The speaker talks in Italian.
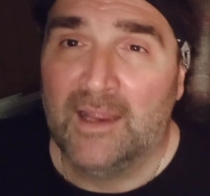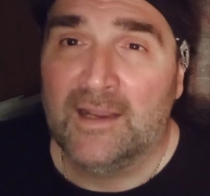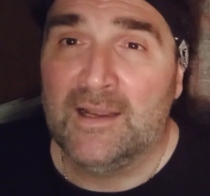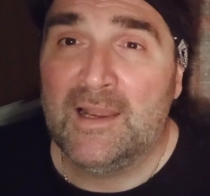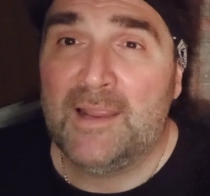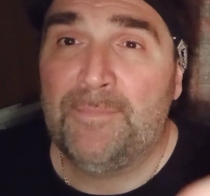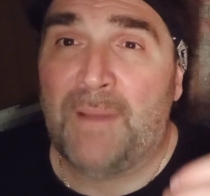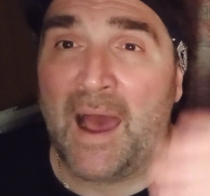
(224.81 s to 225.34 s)

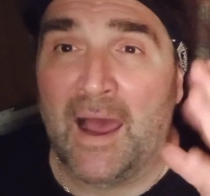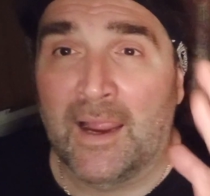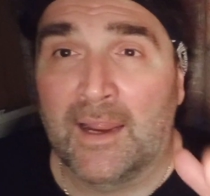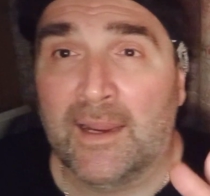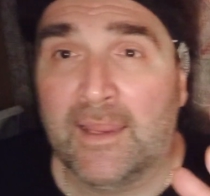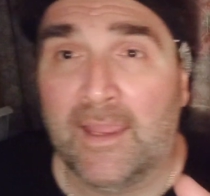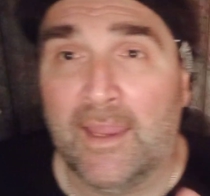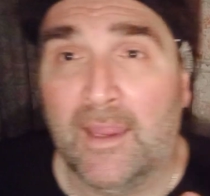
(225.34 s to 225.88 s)
Le
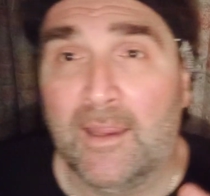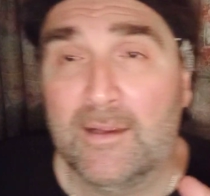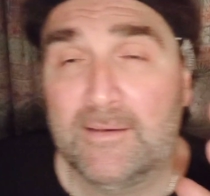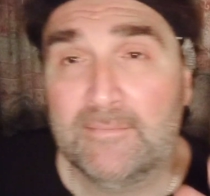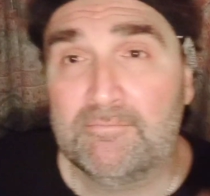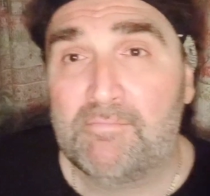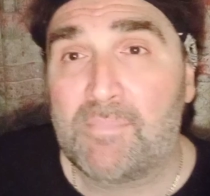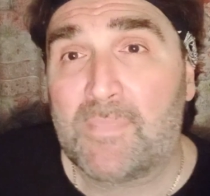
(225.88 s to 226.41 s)
banche
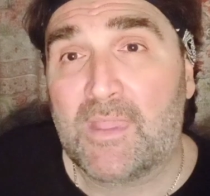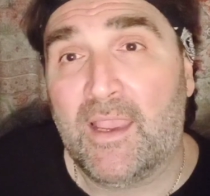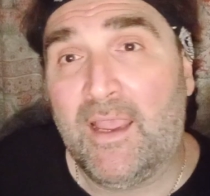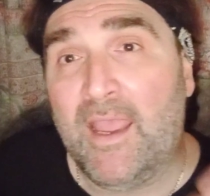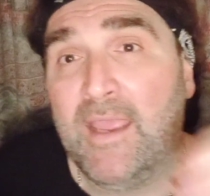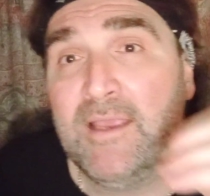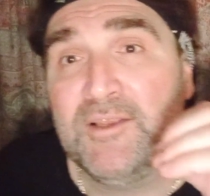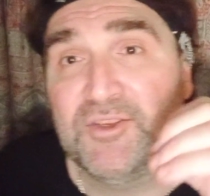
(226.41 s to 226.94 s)

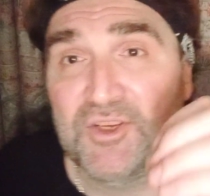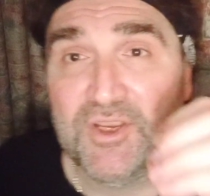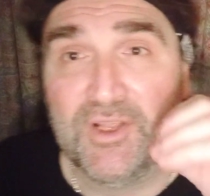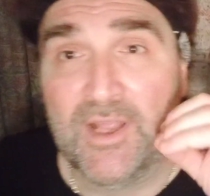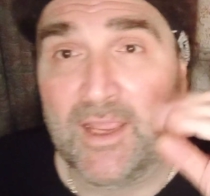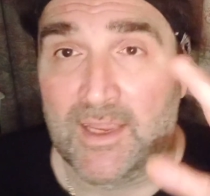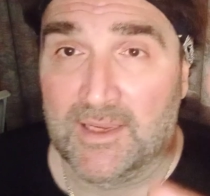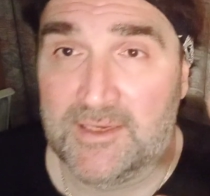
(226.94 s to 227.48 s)
e i
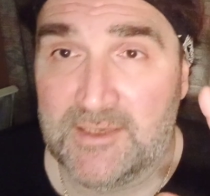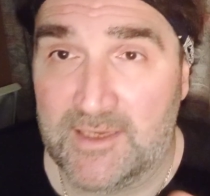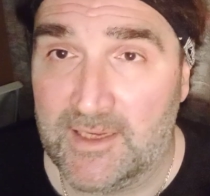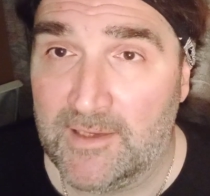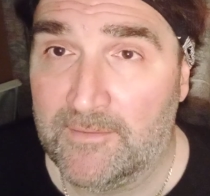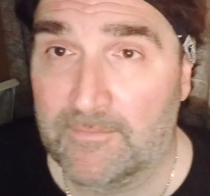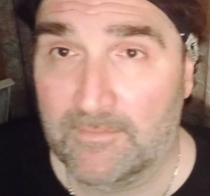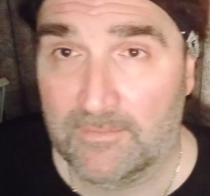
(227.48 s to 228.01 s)

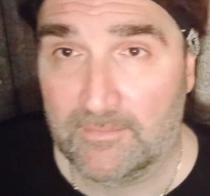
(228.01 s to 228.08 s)
cinesi,